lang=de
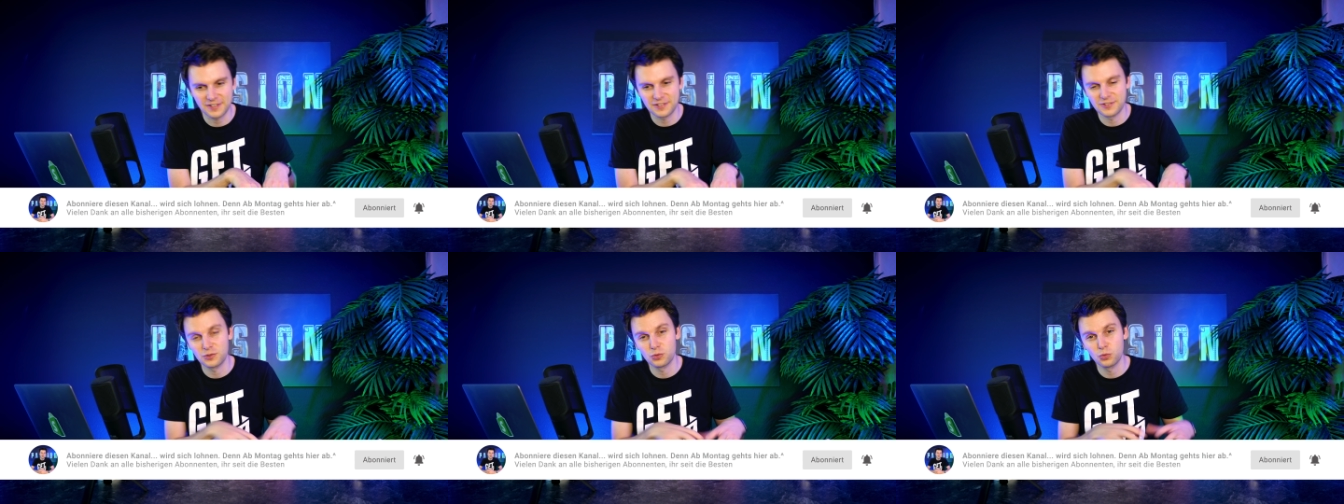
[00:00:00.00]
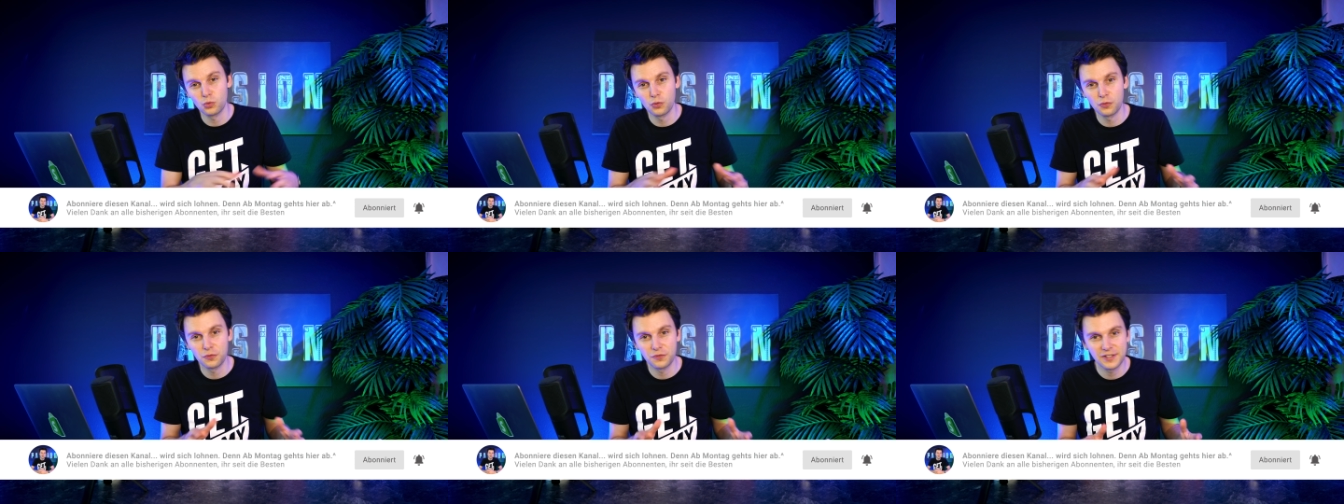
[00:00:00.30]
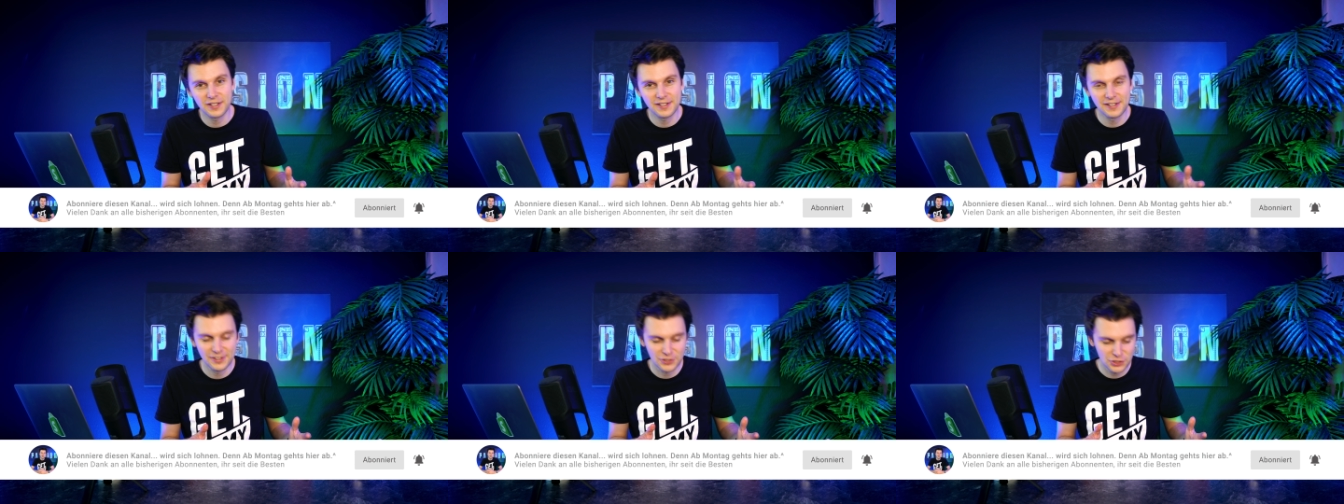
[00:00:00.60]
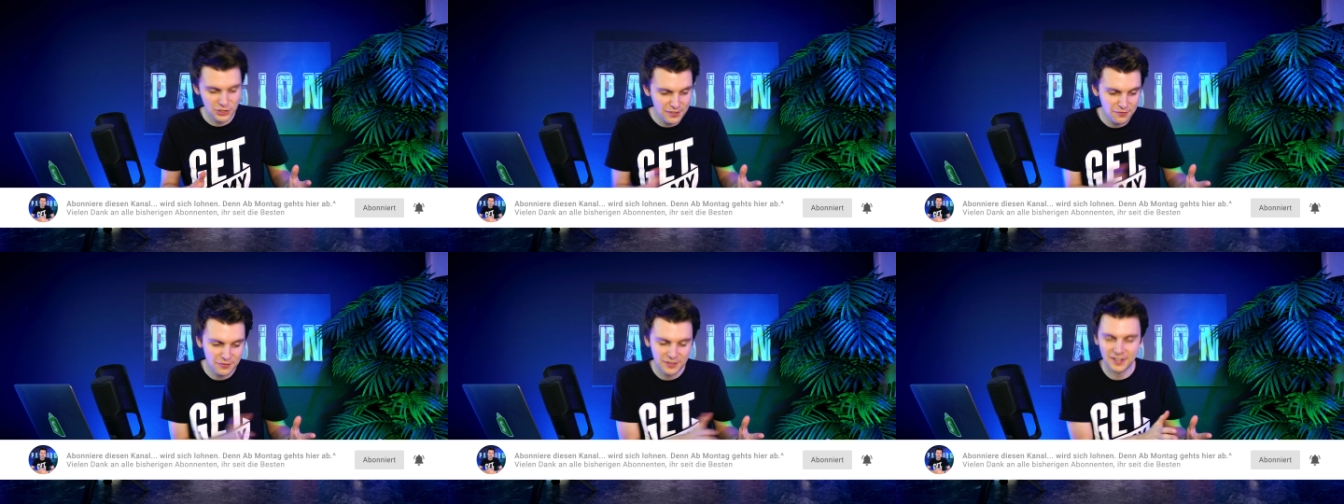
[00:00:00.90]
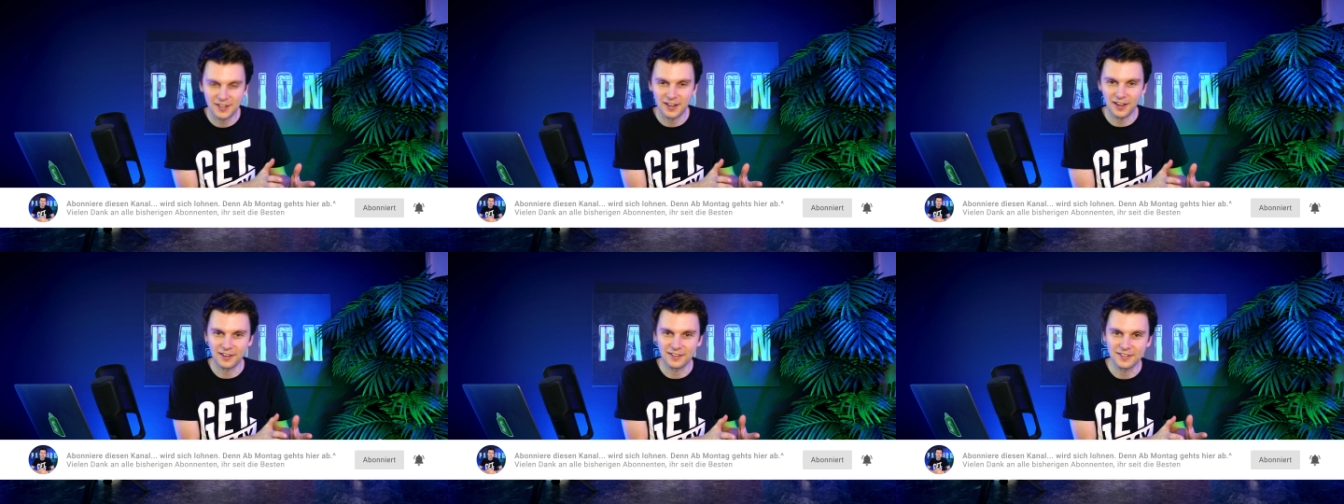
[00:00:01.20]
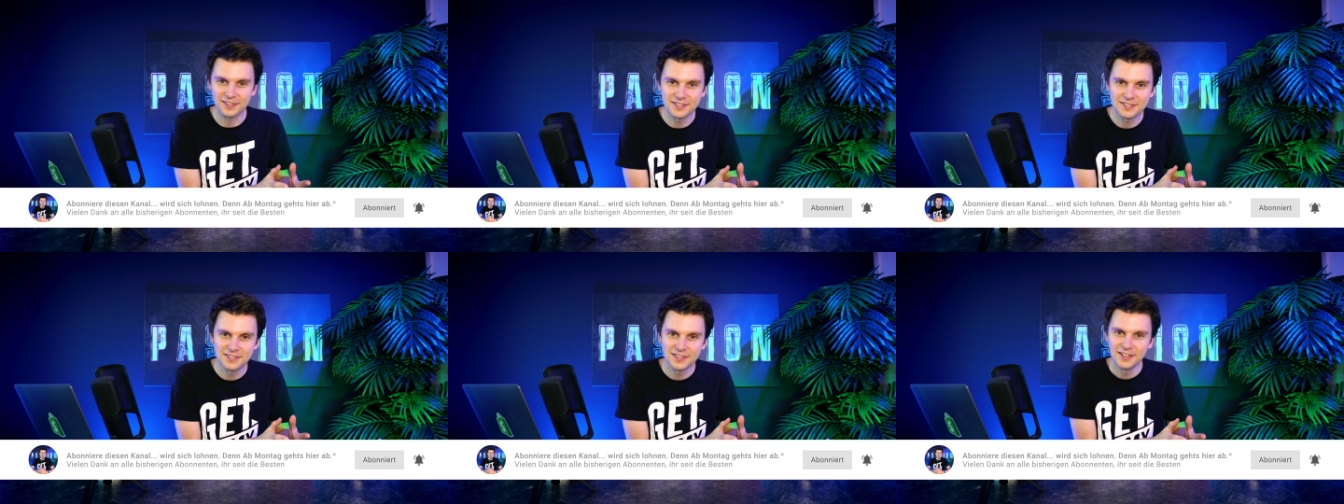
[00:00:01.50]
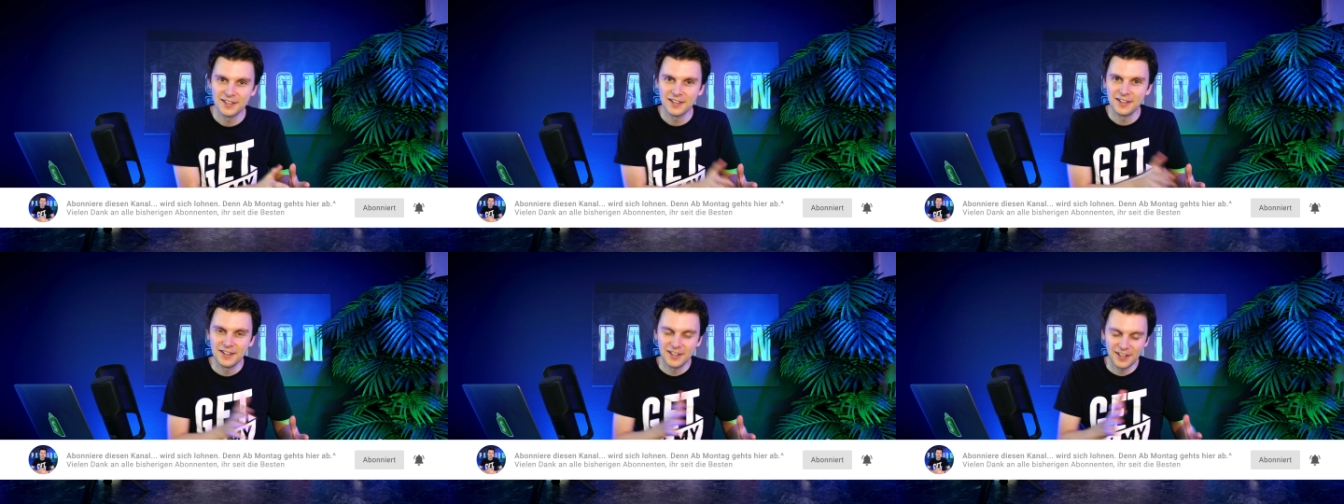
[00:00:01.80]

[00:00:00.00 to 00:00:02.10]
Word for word: weil so viel schief gegangen ist.